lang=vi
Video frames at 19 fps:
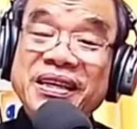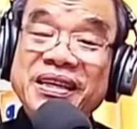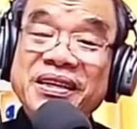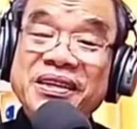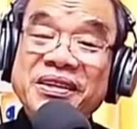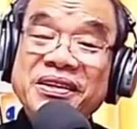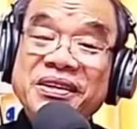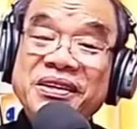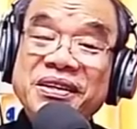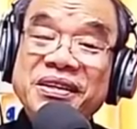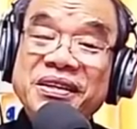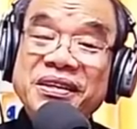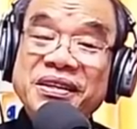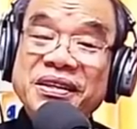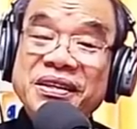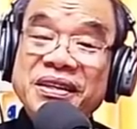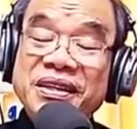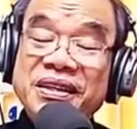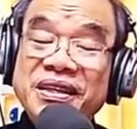được
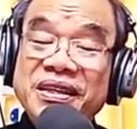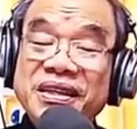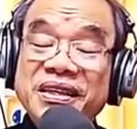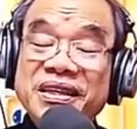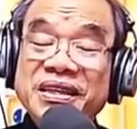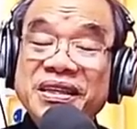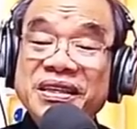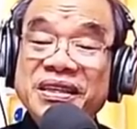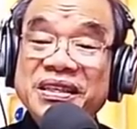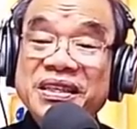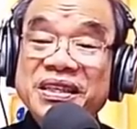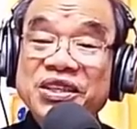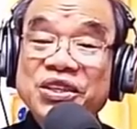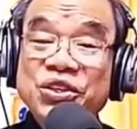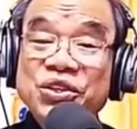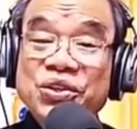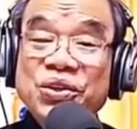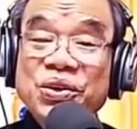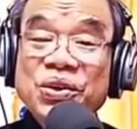thì xin
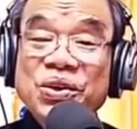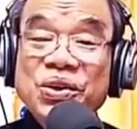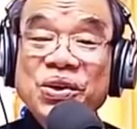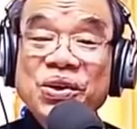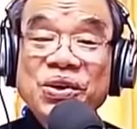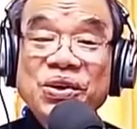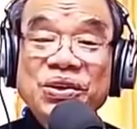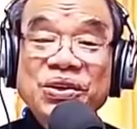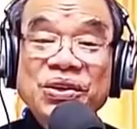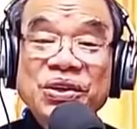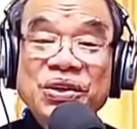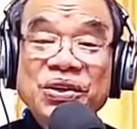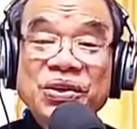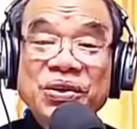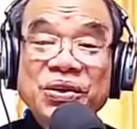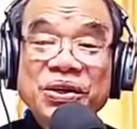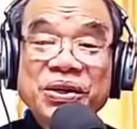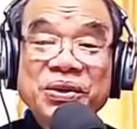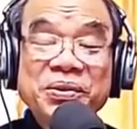cho con
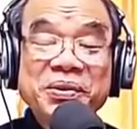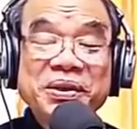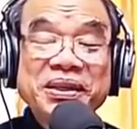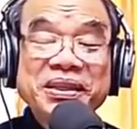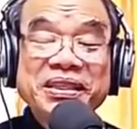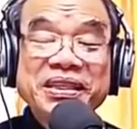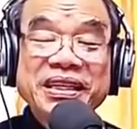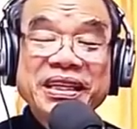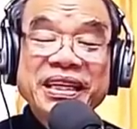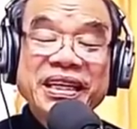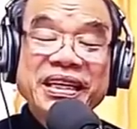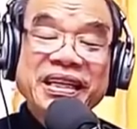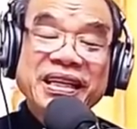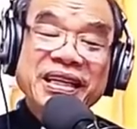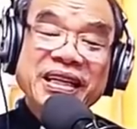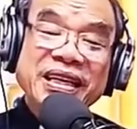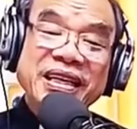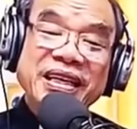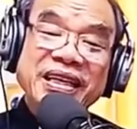khỏi uống
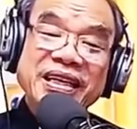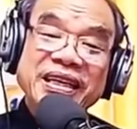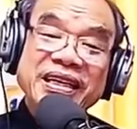chén này.